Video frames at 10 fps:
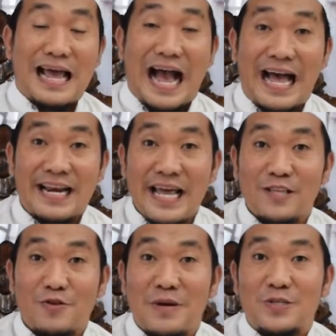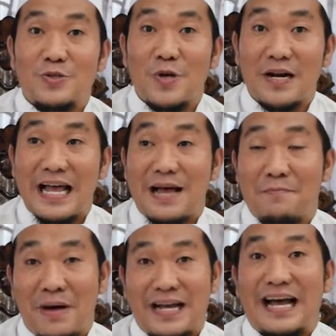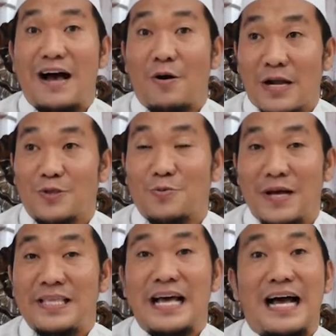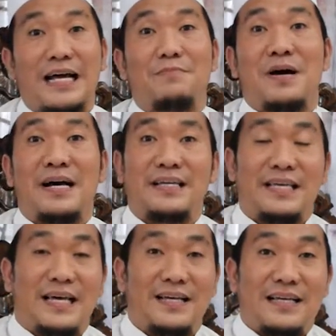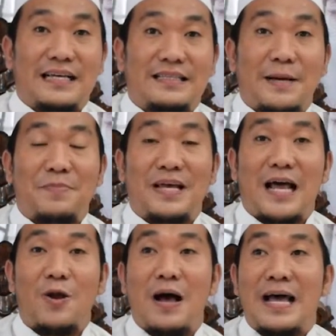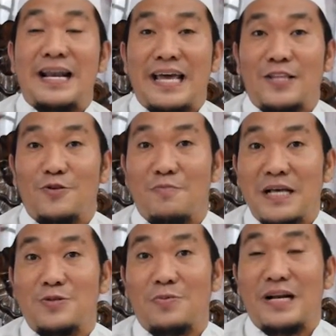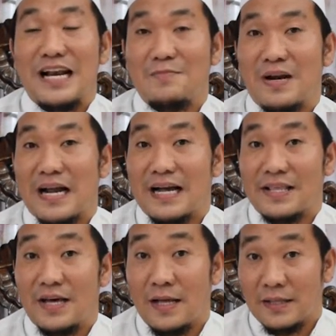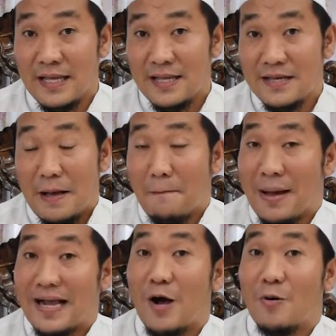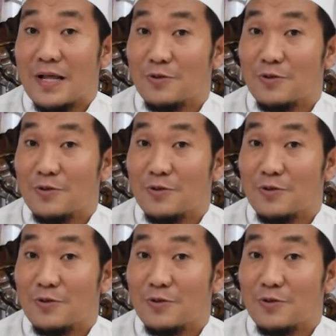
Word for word: anak itu masuk surga, maka orang tuanya akan bahagia. Tapi kalau anak itu masuk ke dalam nerakanya Allah, maka orang